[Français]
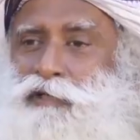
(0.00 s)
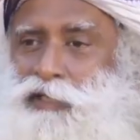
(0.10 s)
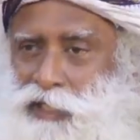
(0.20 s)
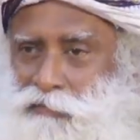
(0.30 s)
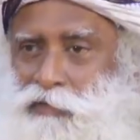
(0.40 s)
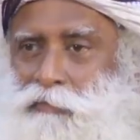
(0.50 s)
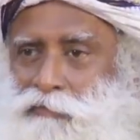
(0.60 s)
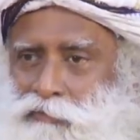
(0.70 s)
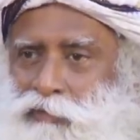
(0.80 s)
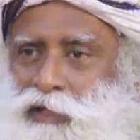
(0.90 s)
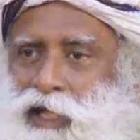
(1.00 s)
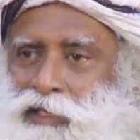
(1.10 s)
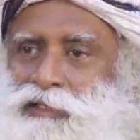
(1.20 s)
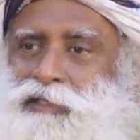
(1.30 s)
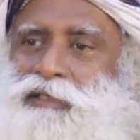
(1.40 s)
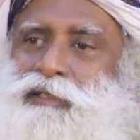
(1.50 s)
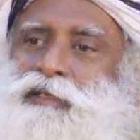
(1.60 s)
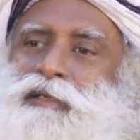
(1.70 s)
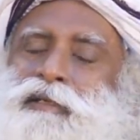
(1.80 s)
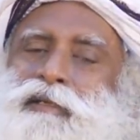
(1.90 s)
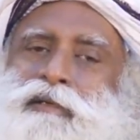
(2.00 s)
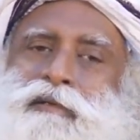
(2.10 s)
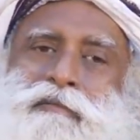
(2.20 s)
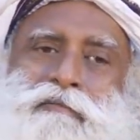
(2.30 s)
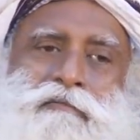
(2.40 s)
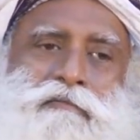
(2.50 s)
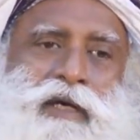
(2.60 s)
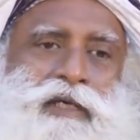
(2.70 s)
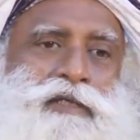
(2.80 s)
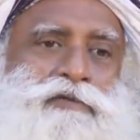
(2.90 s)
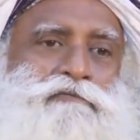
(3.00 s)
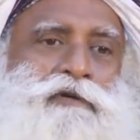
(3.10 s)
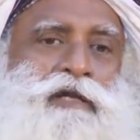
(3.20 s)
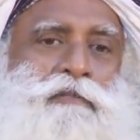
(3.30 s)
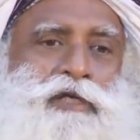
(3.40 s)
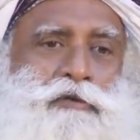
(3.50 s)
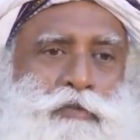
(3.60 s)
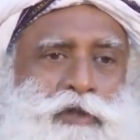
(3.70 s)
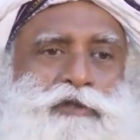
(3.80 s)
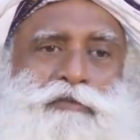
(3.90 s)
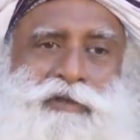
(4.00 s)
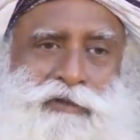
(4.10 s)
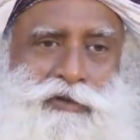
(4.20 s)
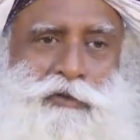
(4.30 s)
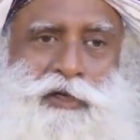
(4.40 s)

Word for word: qu'on va se rétablir avant ça. Mais c'est très possible.